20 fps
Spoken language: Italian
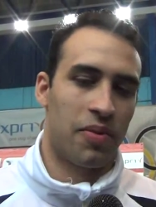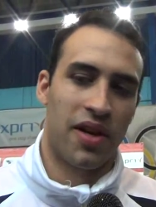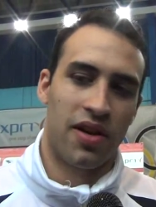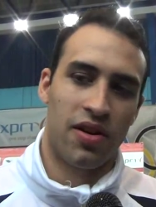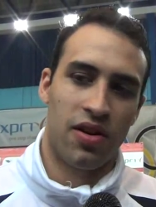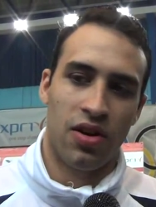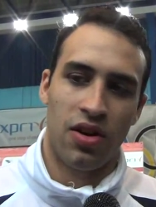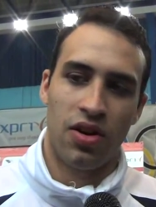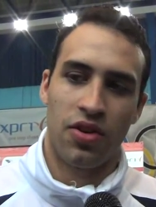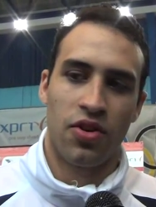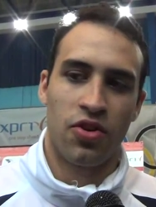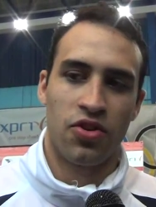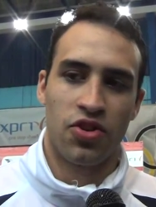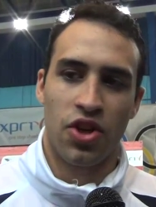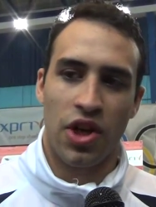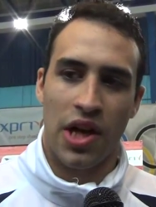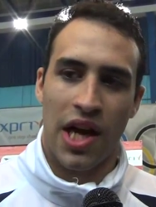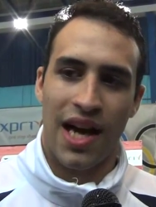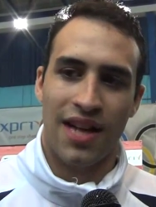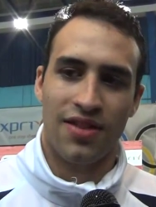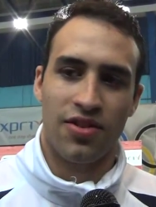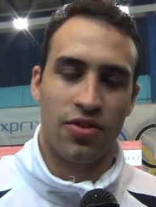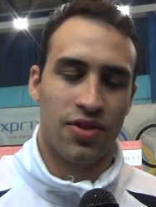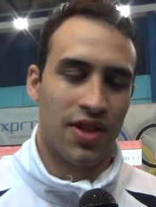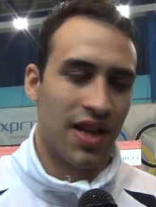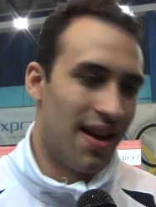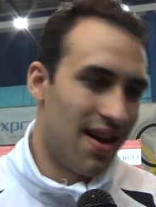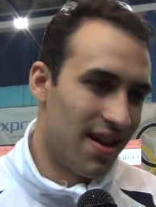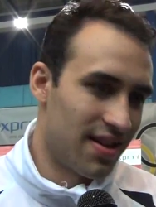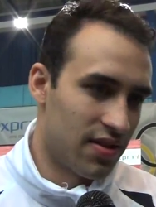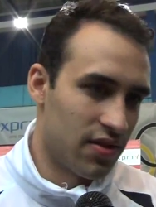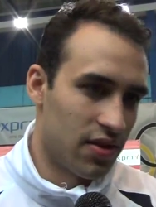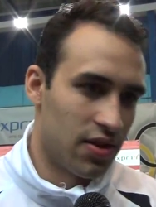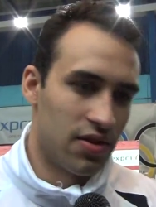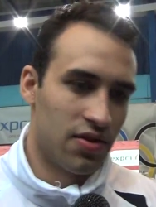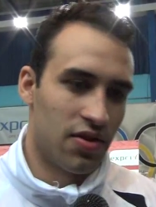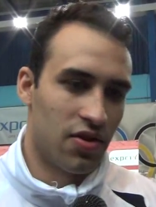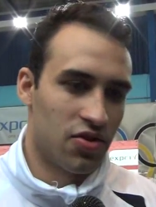però non ho giocato tanto,